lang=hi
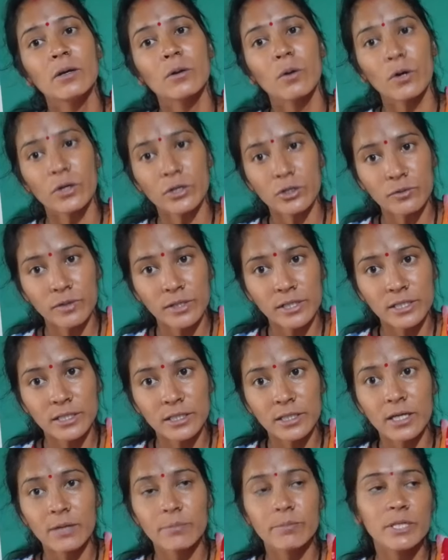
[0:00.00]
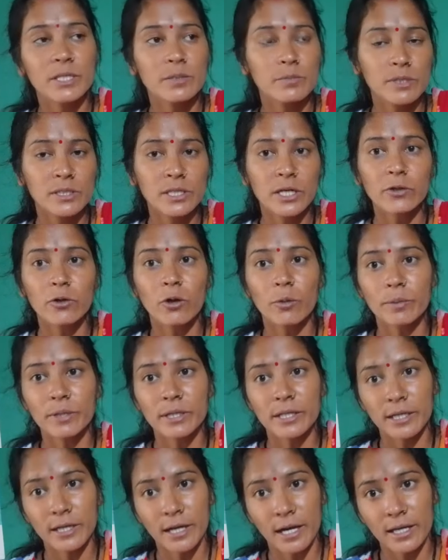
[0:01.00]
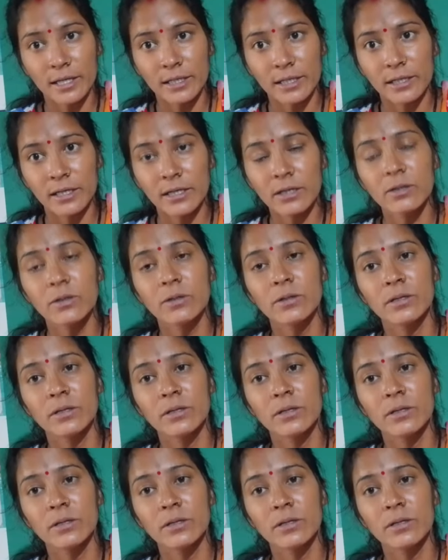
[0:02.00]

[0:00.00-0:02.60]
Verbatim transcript: कॉन्ट्रोवर्सी के बीच बीच के टॉपिक निकाल के